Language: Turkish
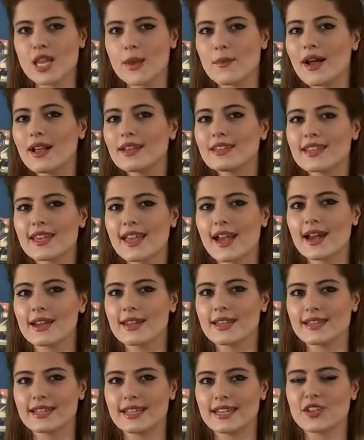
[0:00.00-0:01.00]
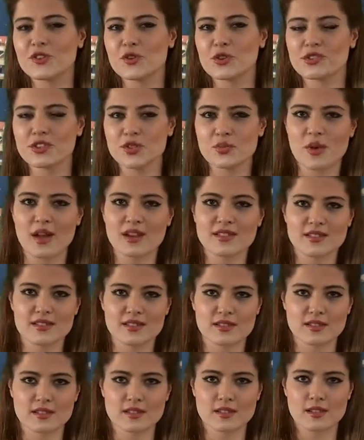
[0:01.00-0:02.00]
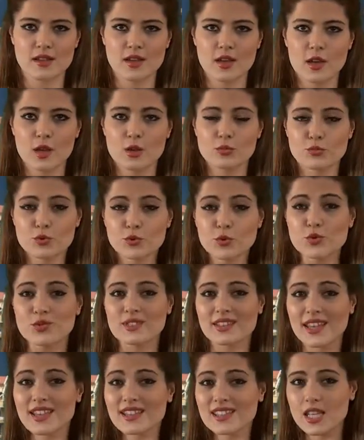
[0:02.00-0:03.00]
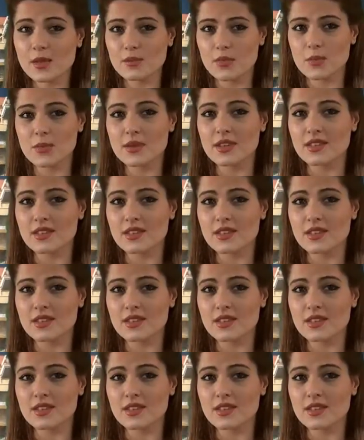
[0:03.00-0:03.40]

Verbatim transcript: temel değerleriyle çalışmaktadır. Bunun tek sebebi